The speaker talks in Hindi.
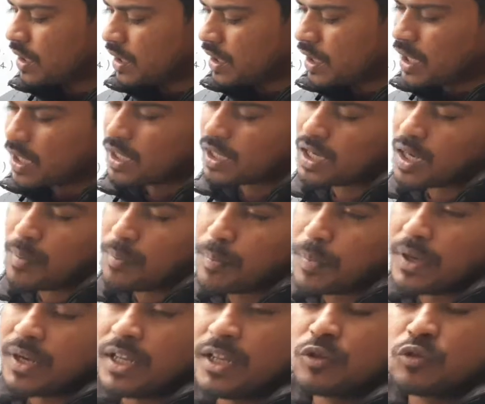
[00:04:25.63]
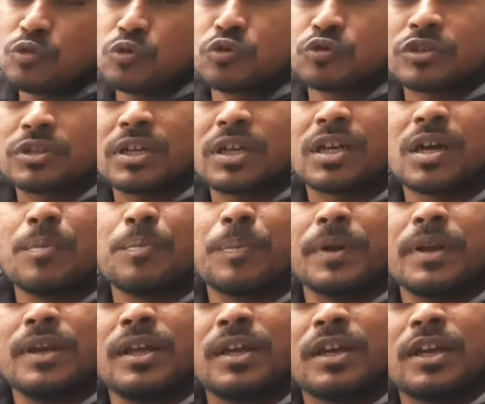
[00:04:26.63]
एक कंपनी दूसरी
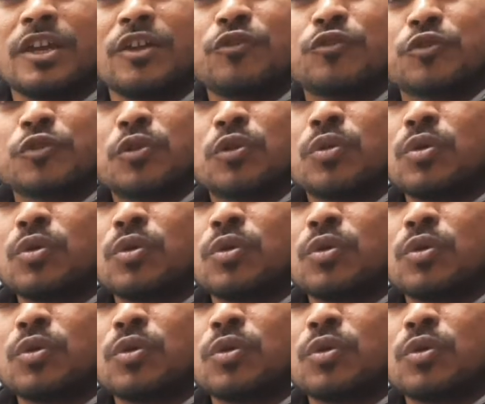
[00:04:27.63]
कंपनी की जो